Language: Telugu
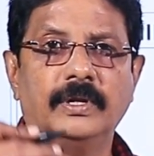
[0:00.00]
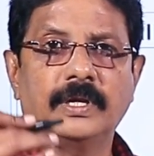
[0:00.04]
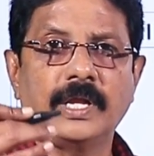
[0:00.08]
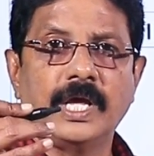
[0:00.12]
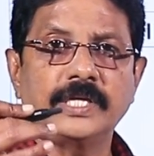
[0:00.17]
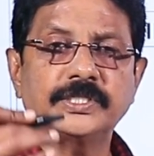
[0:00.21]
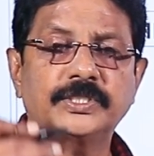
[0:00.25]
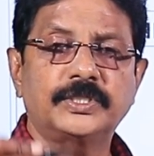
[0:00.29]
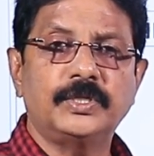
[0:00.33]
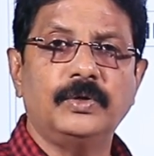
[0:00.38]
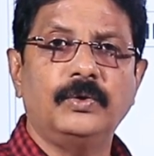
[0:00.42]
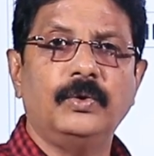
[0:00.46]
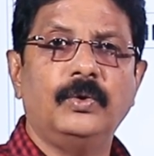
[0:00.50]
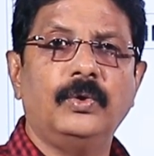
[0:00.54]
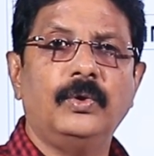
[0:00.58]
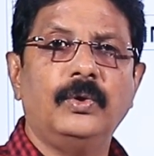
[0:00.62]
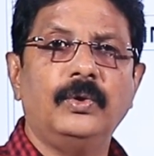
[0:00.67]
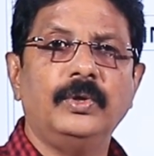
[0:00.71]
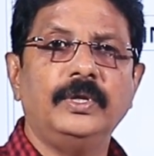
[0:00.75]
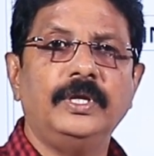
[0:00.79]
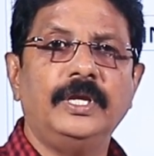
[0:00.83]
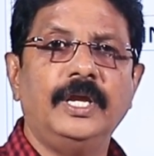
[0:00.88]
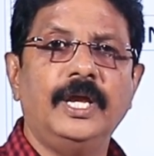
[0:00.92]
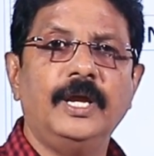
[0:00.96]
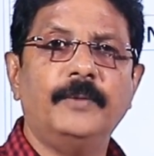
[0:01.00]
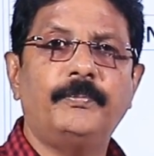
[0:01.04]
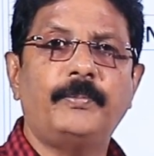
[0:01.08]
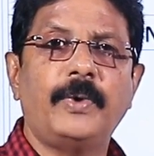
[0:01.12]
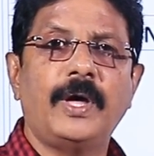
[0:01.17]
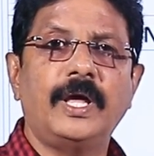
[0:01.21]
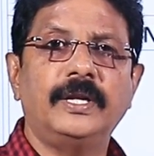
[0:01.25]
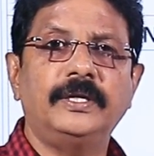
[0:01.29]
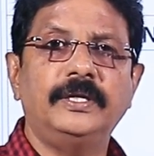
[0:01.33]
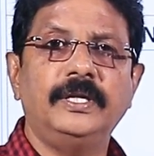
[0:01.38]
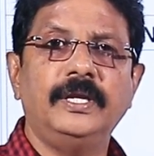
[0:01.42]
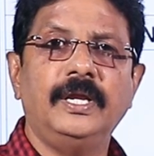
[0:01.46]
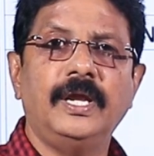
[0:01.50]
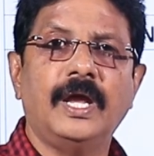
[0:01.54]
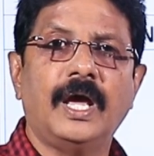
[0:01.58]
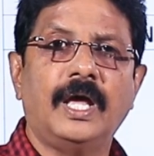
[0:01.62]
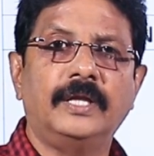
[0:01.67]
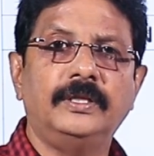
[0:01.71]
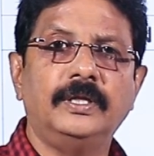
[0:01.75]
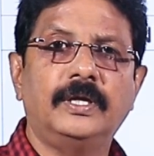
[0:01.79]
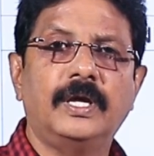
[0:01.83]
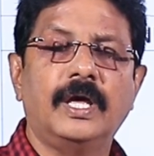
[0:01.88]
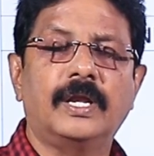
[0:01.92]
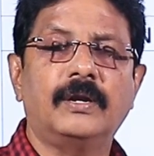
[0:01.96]
రాష్ట్రంలో ఏ పార్టీ
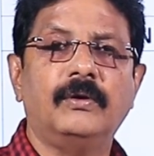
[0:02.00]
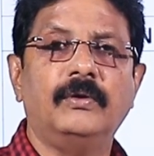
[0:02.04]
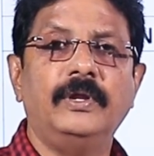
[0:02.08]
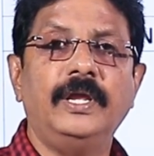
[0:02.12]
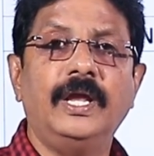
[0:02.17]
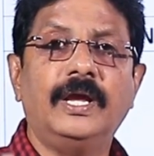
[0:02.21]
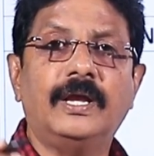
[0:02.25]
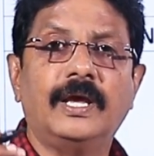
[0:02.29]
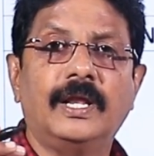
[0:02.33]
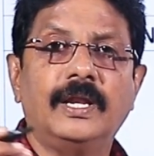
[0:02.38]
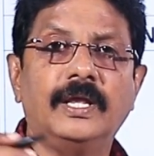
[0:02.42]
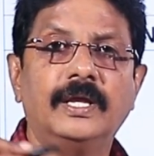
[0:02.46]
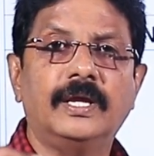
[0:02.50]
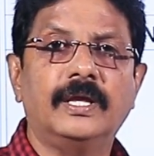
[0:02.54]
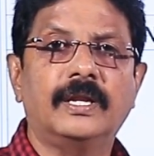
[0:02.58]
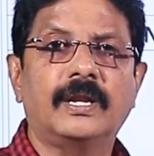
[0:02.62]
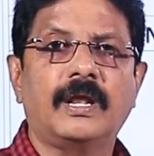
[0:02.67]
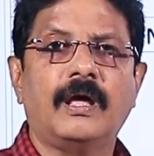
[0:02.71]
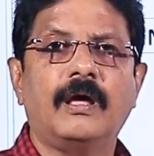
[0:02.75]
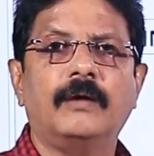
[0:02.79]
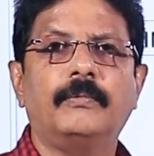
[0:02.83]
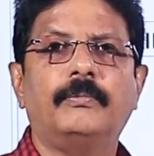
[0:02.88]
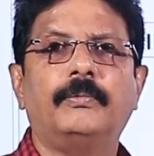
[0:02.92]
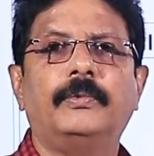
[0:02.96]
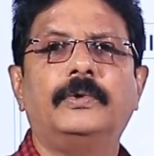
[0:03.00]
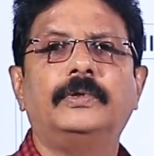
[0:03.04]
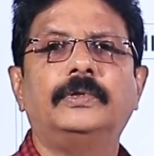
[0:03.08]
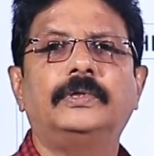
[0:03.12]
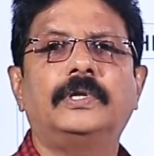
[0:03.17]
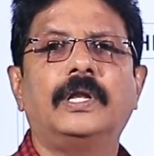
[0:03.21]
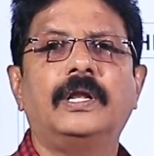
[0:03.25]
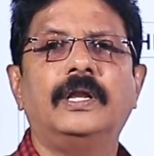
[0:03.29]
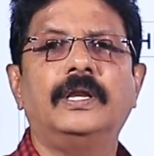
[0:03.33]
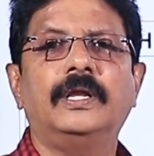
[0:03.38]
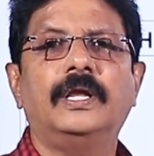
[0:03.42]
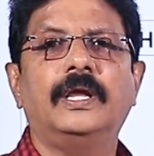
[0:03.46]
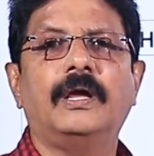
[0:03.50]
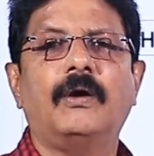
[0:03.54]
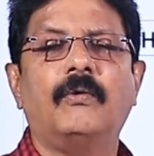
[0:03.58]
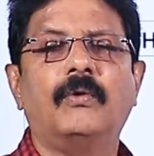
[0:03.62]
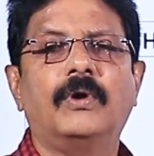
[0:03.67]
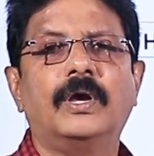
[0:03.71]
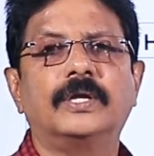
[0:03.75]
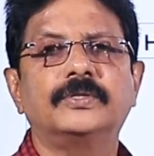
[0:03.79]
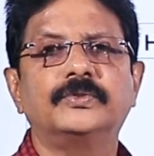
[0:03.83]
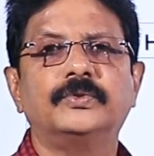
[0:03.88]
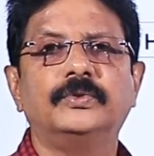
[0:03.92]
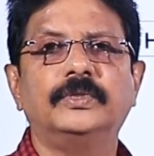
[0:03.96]
అధికారంలో ఏ కలయిక రావటానికి
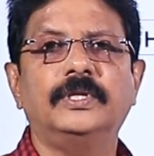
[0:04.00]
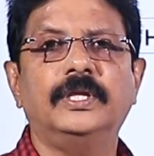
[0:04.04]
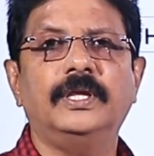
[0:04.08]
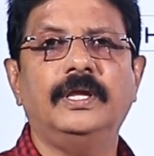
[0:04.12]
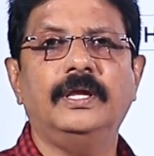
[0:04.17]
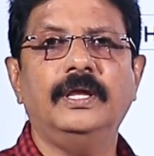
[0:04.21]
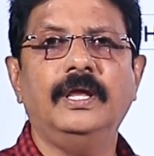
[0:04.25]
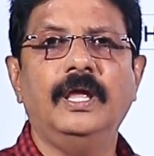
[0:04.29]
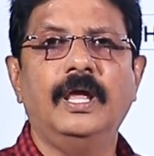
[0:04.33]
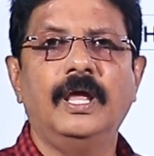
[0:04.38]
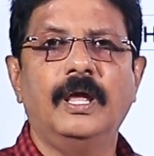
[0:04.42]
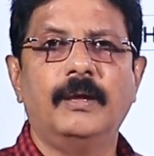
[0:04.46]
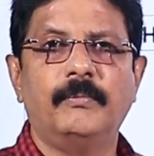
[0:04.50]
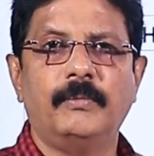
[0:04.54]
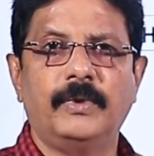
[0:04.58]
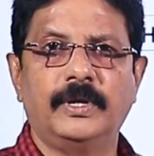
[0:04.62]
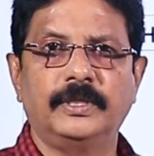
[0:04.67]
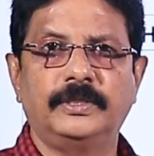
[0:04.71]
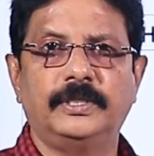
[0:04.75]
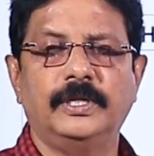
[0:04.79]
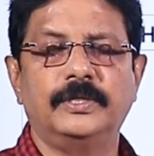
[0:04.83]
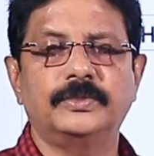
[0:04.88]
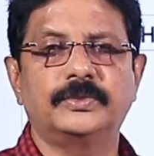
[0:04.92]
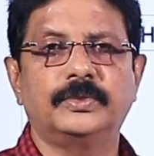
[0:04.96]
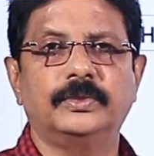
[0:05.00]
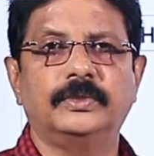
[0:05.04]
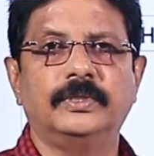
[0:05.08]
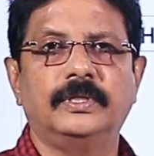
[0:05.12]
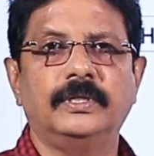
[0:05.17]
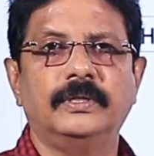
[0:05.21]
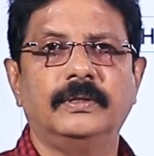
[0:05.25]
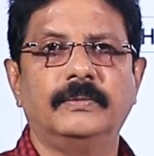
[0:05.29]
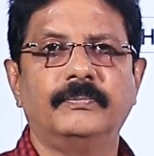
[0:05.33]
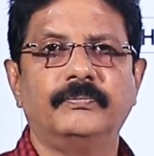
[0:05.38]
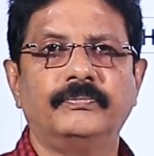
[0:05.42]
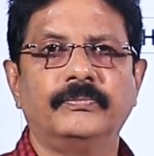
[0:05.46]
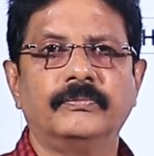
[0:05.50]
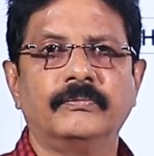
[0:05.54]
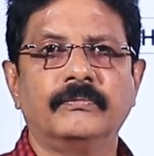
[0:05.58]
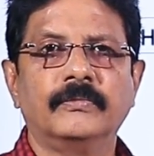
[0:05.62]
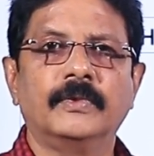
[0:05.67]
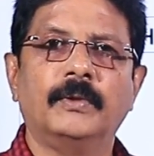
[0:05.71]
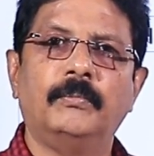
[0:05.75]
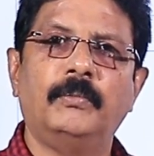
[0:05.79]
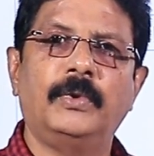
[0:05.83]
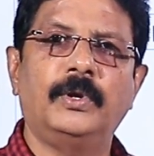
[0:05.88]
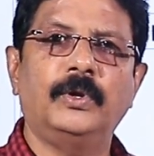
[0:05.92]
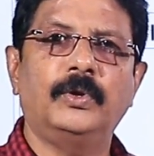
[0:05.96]
అవకాశం ఉంది మనకు తెలుస్తుంది
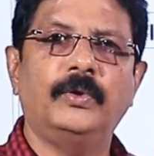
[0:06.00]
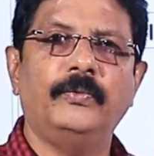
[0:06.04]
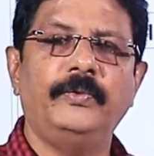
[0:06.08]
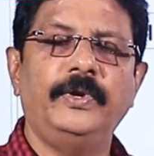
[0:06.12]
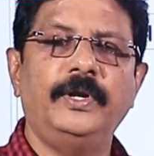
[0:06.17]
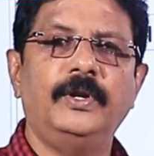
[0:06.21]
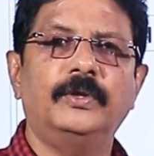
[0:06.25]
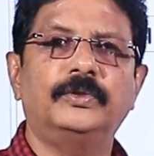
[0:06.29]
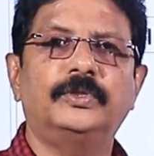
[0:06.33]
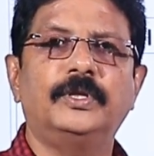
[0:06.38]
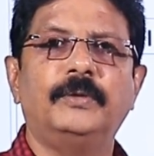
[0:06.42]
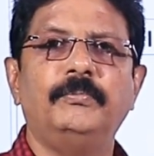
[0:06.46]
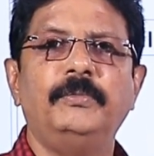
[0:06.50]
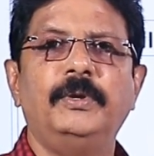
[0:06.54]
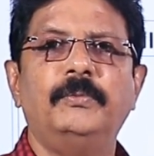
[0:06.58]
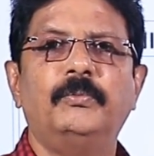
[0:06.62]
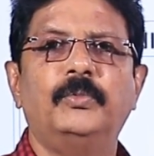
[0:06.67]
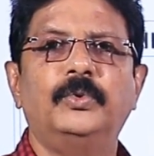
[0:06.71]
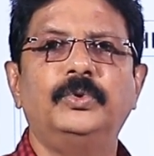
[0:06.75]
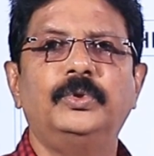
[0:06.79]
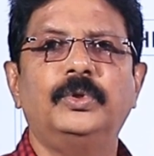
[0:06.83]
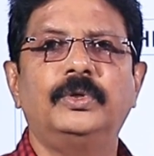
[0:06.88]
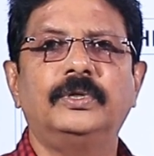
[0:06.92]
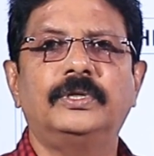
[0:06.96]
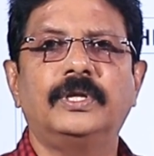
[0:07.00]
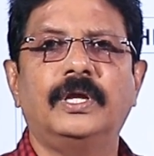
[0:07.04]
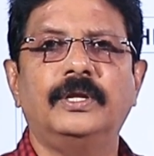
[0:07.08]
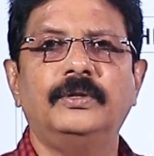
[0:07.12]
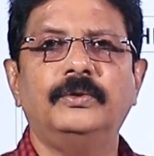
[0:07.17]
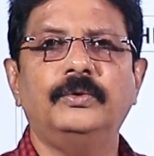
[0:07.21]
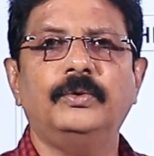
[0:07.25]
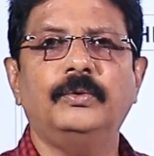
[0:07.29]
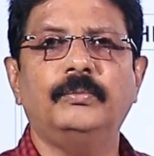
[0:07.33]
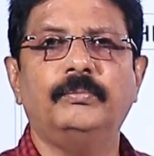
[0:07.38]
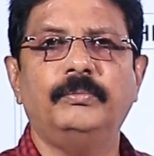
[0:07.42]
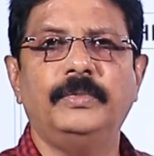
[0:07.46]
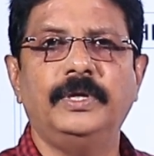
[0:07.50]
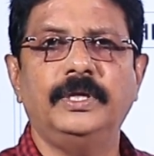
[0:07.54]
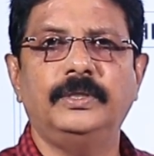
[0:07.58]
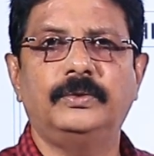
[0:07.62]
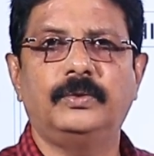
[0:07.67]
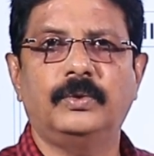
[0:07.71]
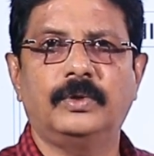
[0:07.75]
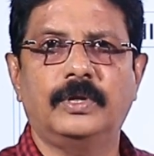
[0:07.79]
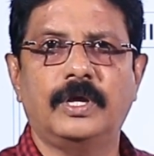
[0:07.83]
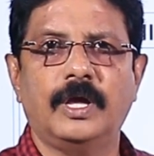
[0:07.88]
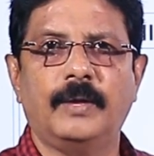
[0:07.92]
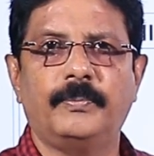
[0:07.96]
మరొక వీడియోతో మీ ముందుంటాను మీ
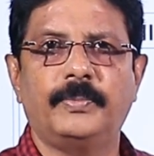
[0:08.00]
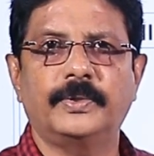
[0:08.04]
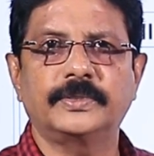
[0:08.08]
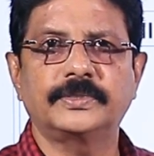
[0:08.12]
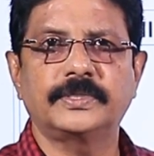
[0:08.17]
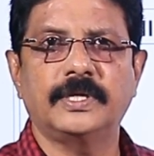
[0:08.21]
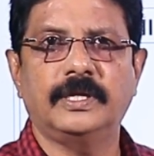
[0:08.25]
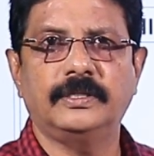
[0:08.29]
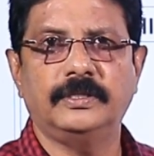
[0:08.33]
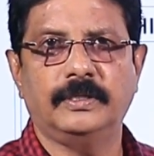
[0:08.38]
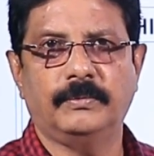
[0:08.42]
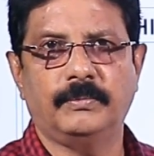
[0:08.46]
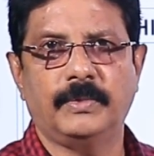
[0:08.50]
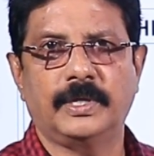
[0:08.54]
దుర్గాప్రసాద్